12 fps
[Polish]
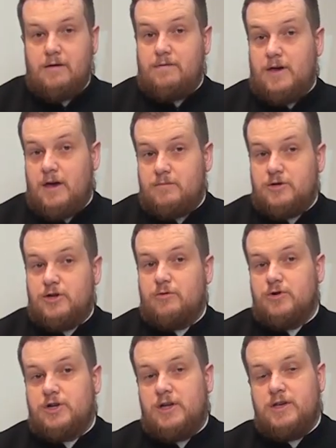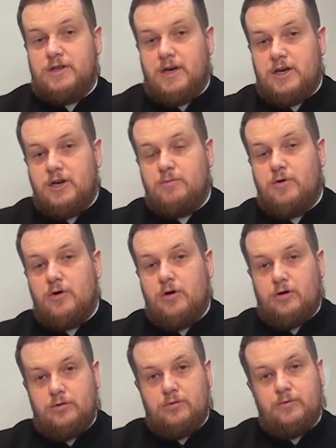Wiem, że głoszenie takich
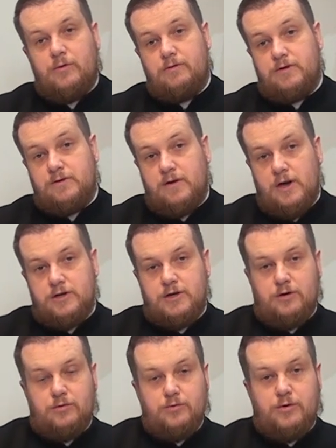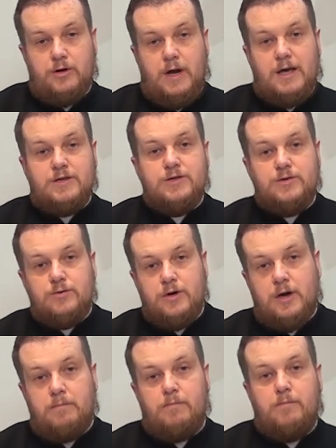poglądów w świecie, który
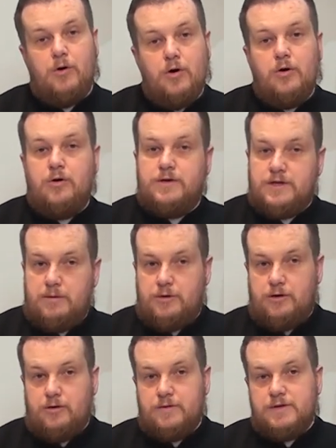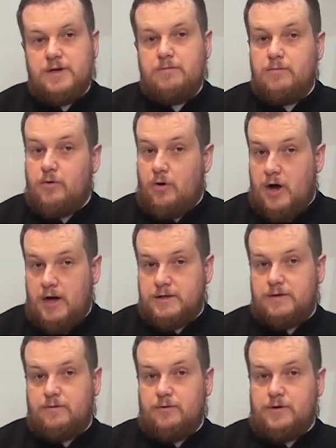lansuje pogoń za pieniądzem,
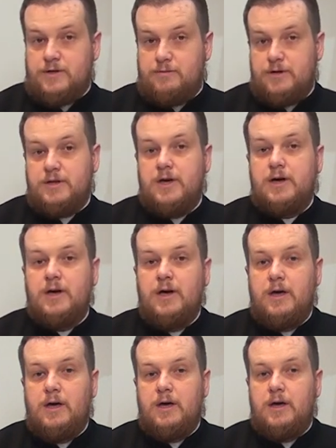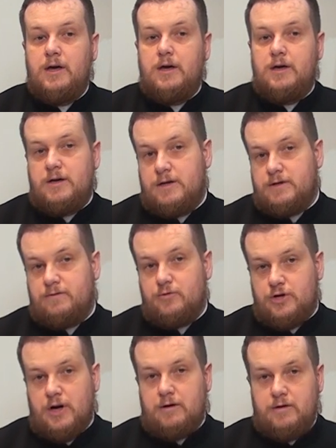bogactwo i zbytek, jest w
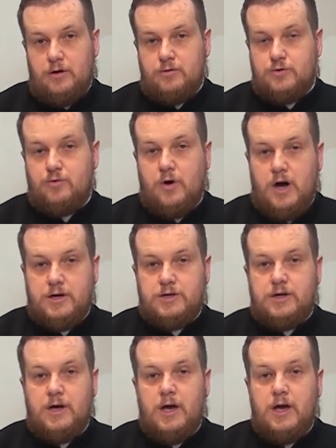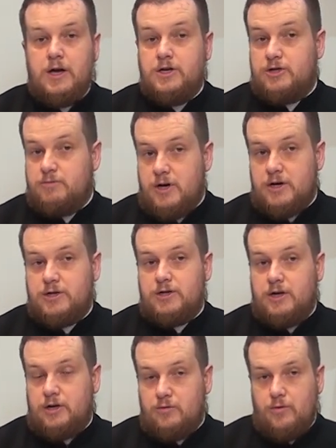uszach wielu słuchaczy
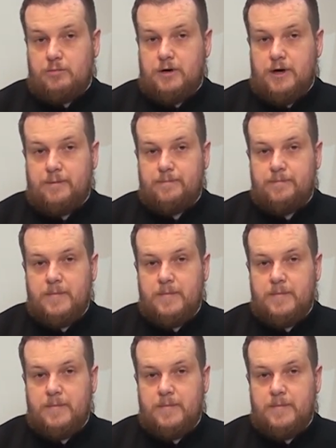śmieszne i głupie.